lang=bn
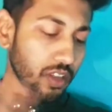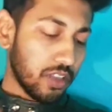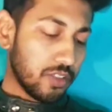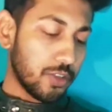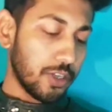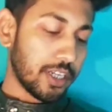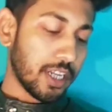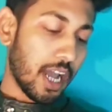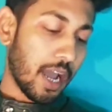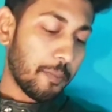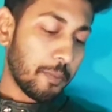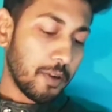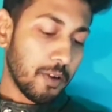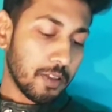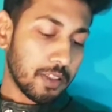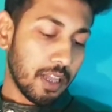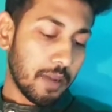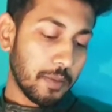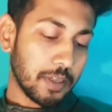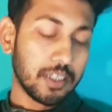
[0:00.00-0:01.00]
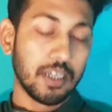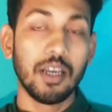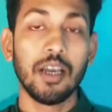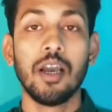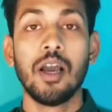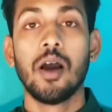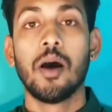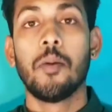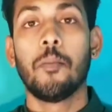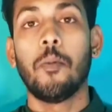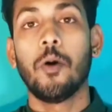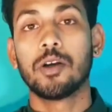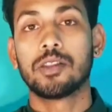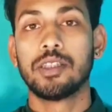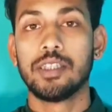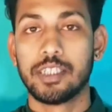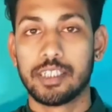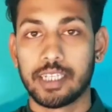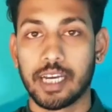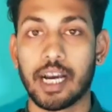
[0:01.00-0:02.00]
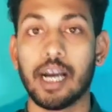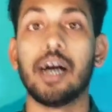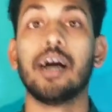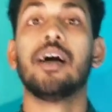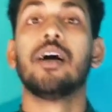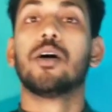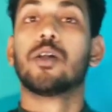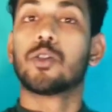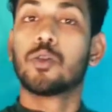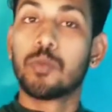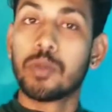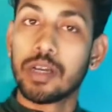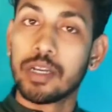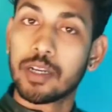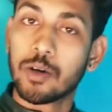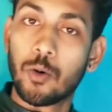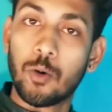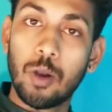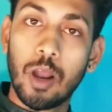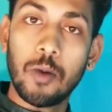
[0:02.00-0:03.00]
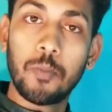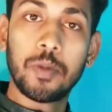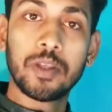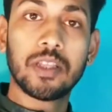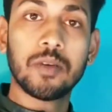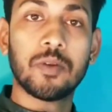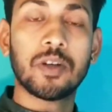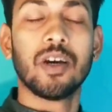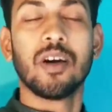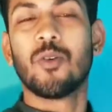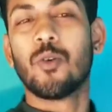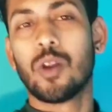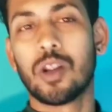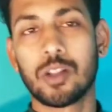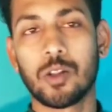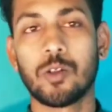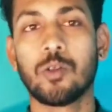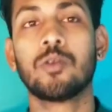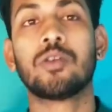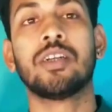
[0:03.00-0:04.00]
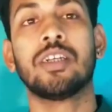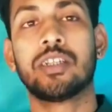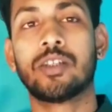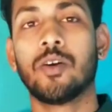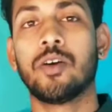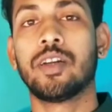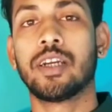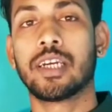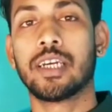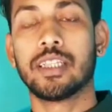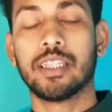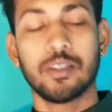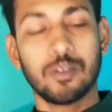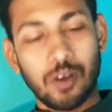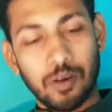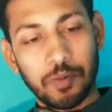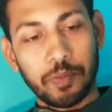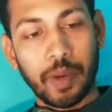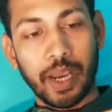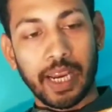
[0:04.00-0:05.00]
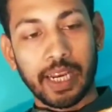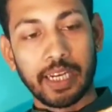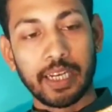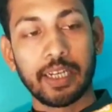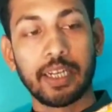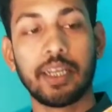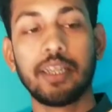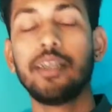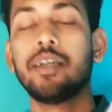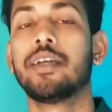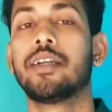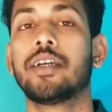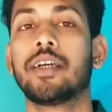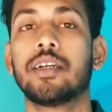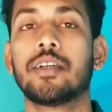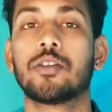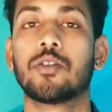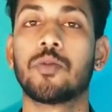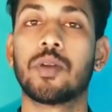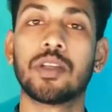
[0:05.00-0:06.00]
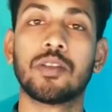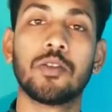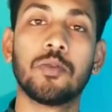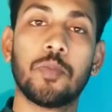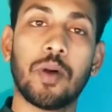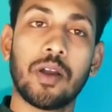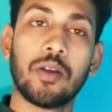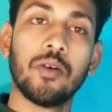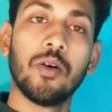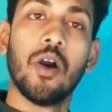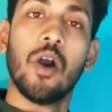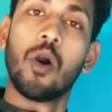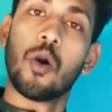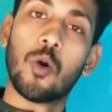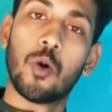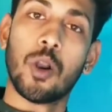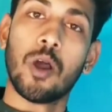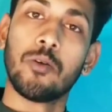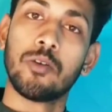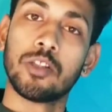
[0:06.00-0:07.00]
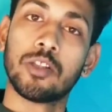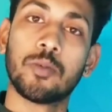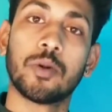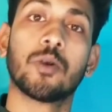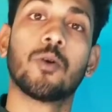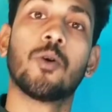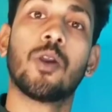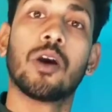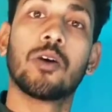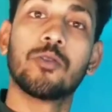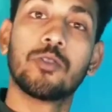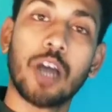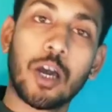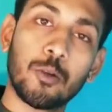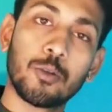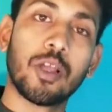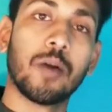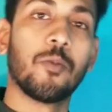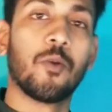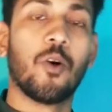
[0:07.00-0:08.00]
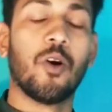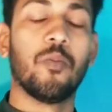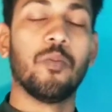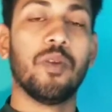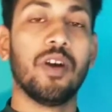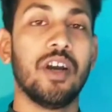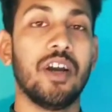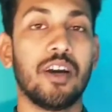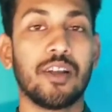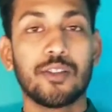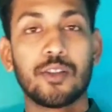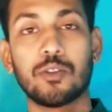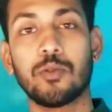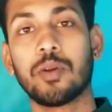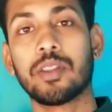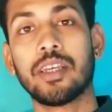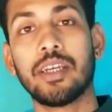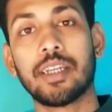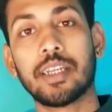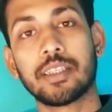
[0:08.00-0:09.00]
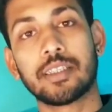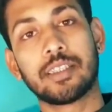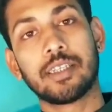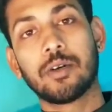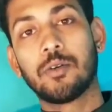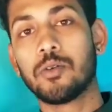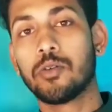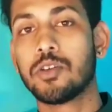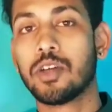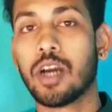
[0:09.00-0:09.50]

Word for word: তো এটা হাফ কিলোর দাম আছে পঁয়ত্রিশ টাকা তোমরা এটা খোলাও পেতে পারো খোলা অত টেস্ট হয় না খেতে তো আমি প্যাকেটের নেই ঠিক আছে তোমরা যদি পারো খোলাও নিতে পারো খোলা কিন্তু আরও দাম কম তো তোমাদের এটা যে কোনো